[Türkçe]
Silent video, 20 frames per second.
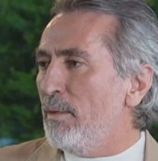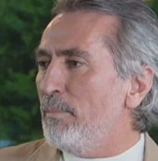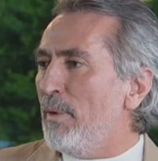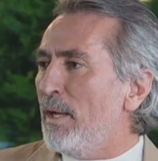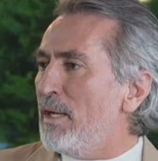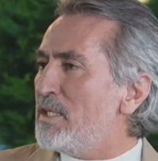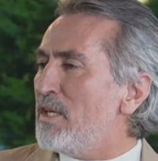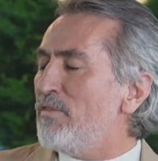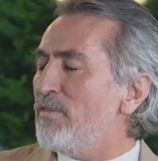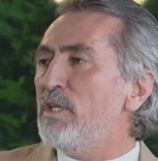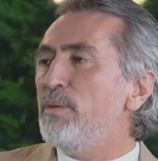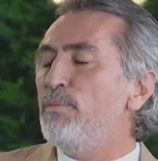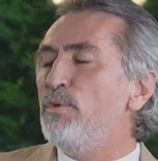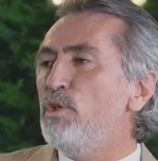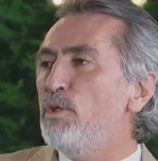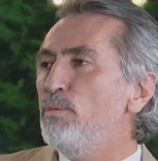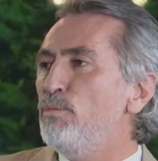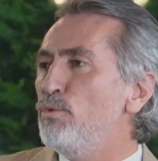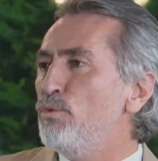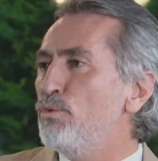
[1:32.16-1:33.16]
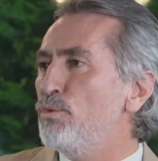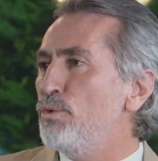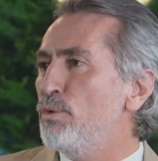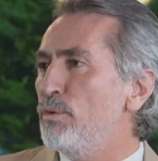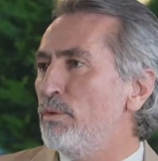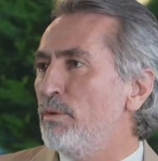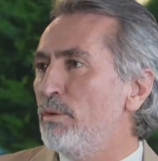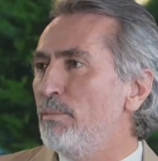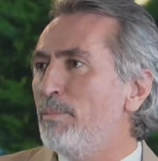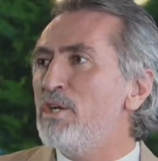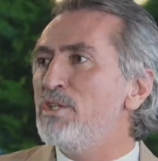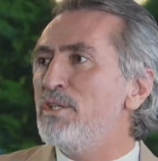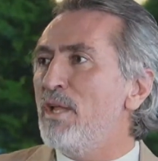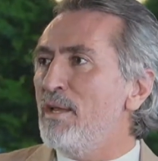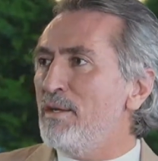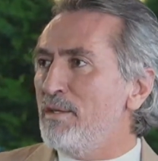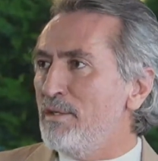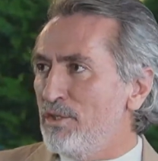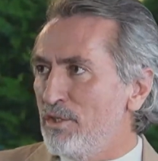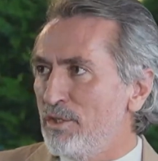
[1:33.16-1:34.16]
Maalesef 2023 e,
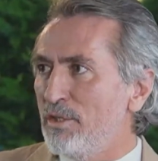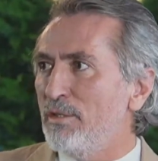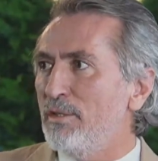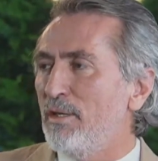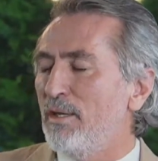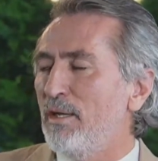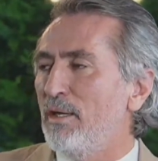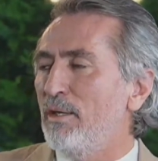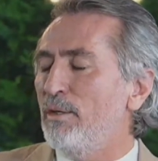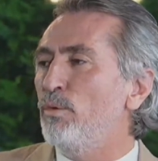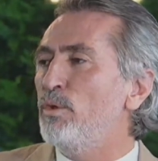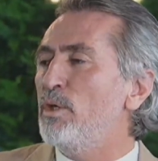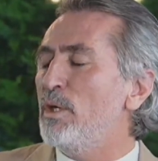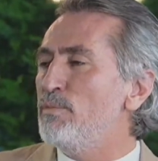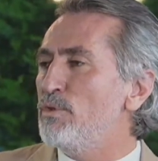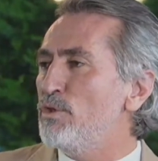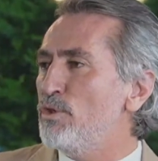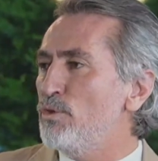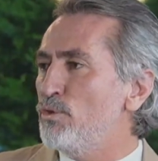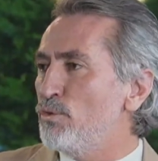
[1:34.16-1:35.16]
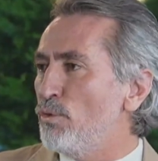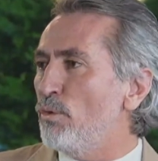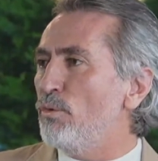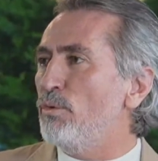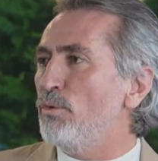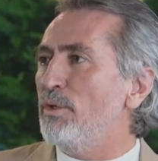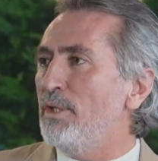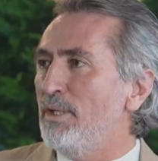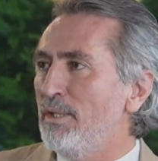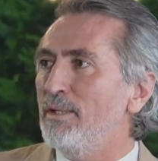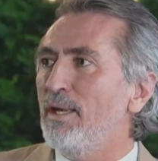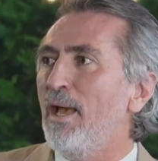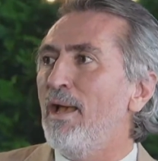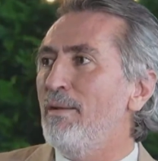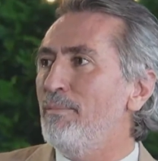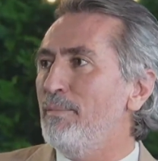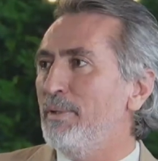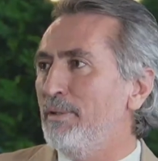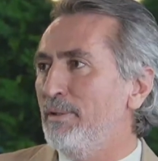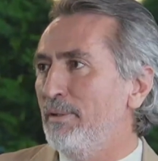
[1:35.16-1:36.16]
başlangıçta da ülkemiz için çok iyi
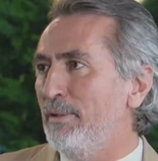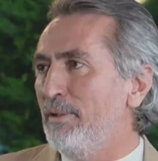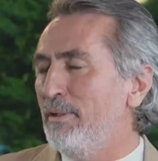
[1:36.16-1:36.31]
gelmedi.